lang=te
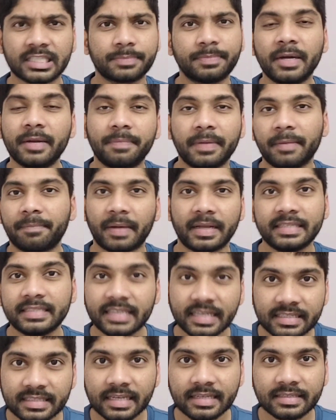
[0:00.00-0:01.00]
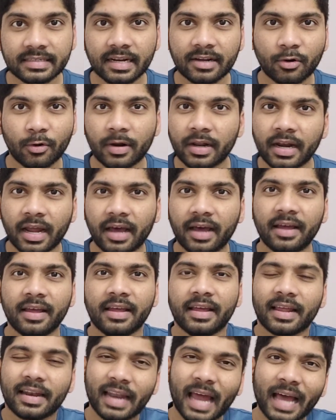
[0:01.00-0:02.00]
కష్టపడిపోయి పని చేసేసినా కూడా
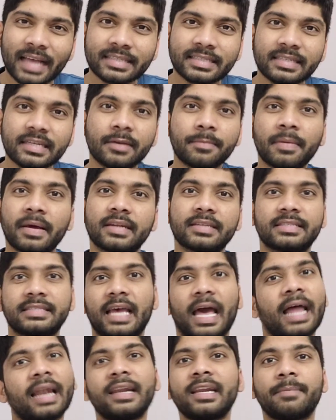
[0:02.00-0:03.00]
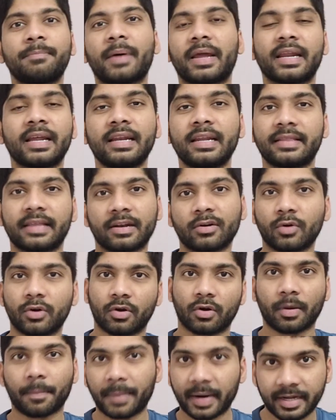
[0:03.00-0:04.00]
లాస్ట్కి మన శాలరీ పెరగలేదు
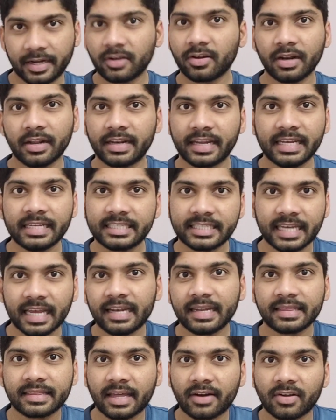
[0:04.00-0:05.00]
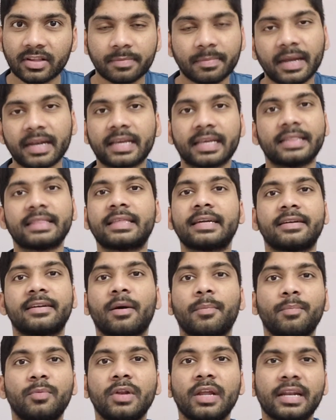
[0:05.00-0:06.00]
అనుకోండి ఒక పర్టికులర్ ఏజ్కి వెళ్ళిన తర్వాత మనకి ఇంత
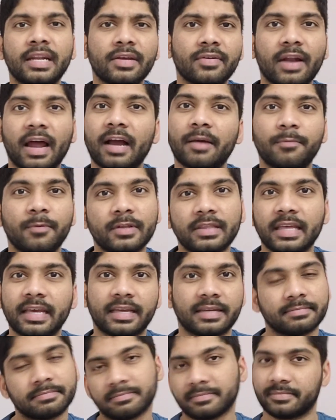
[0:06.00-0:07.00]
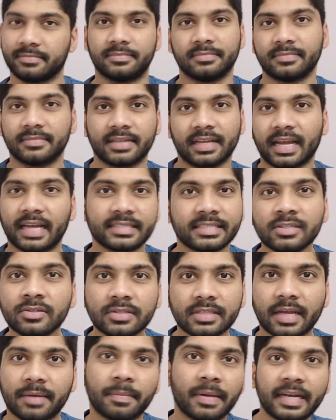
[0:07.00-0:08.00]
డబ్బులు అనేవి రాకపోతే కష్టం
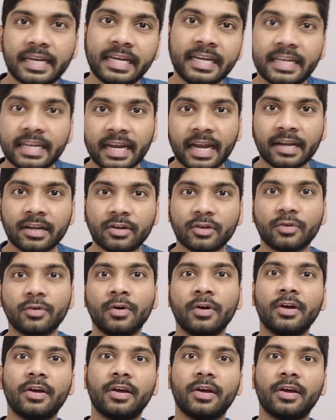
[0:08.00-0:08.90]
సార్ మన ఇంటి రెంటు